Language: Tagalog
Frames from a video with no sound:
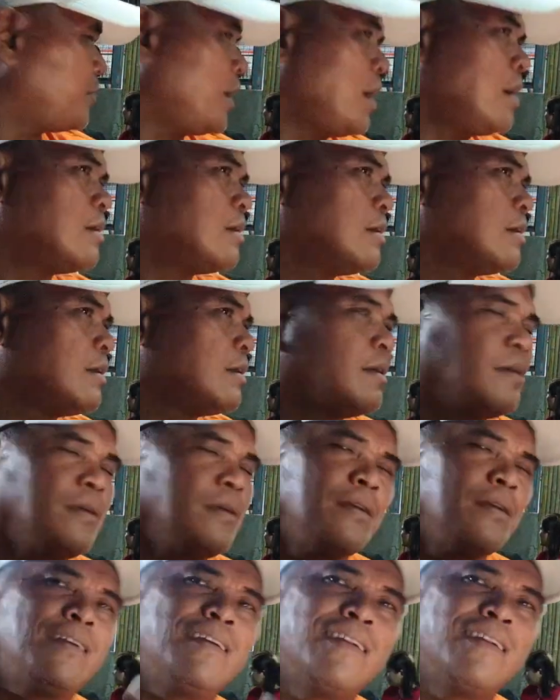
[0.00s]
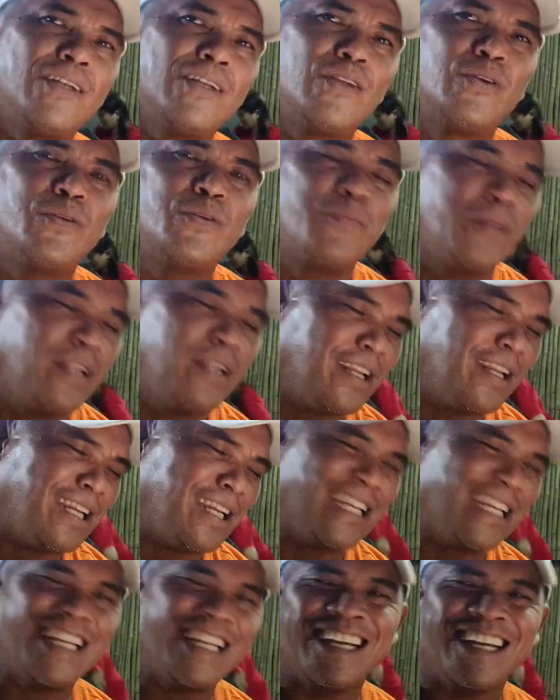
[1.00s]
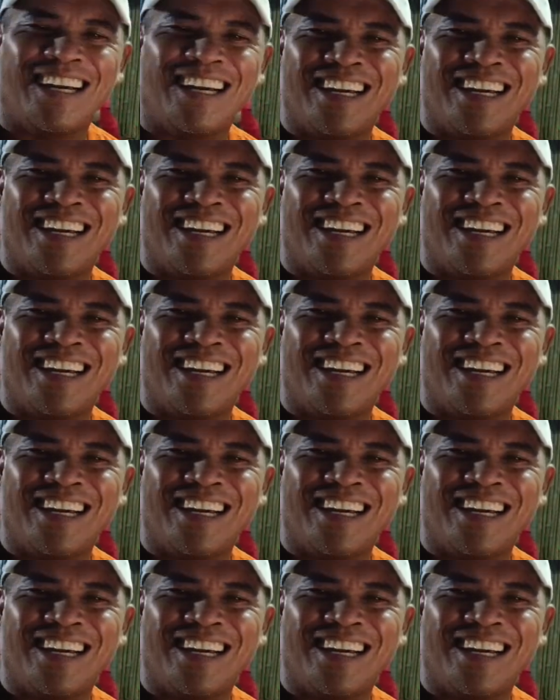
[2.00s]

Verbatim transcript: niya. Hmm. minirinda niya.